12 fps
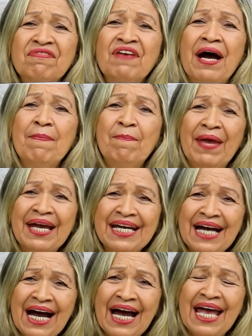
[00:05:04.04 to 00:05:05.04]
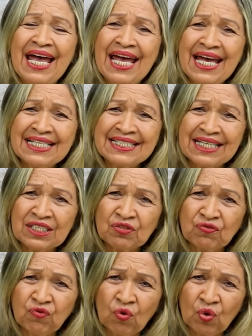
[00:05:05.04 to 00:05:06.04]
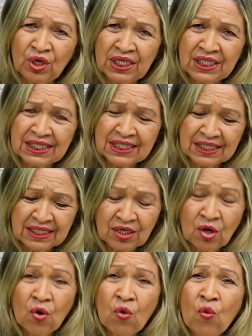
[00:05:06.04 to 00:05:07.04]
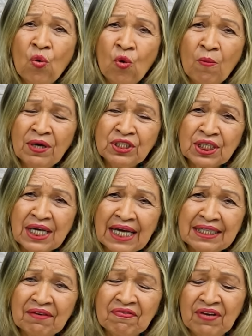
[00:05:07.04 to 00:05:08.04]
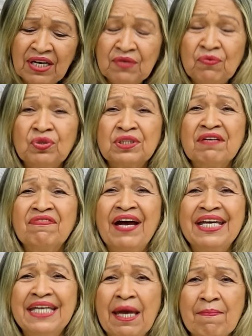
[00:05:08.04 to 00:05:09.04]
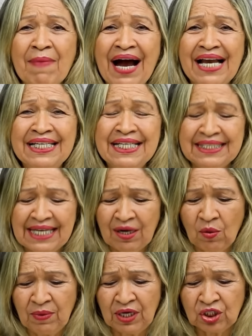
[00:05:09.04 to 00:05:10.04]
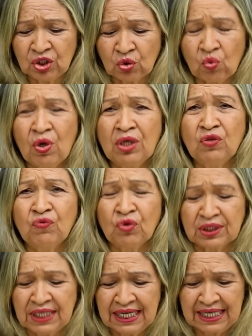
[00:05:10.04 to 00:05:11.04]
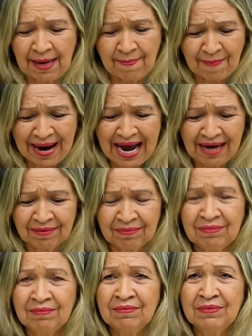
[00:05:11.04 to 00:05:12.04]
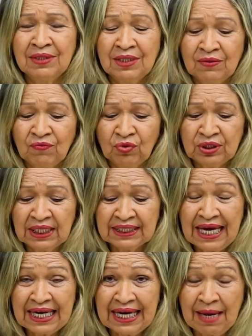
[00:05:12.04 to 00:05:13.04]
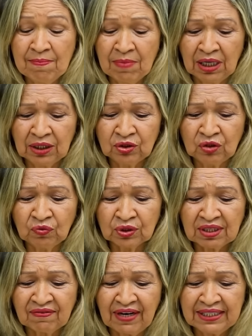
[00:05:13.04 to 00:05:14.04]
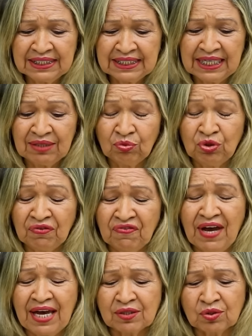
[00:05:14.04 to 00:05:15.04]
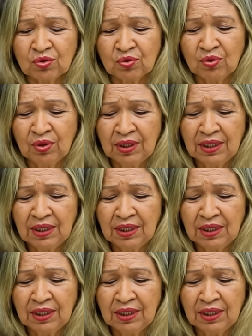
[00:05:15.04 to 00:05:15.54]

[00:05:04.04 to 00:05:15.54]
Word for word: vai pegar essas folhas, uma de cada vez, você vai queimar literalmente. Quando você queimar, você está queimando e você vai dizendo: Universo,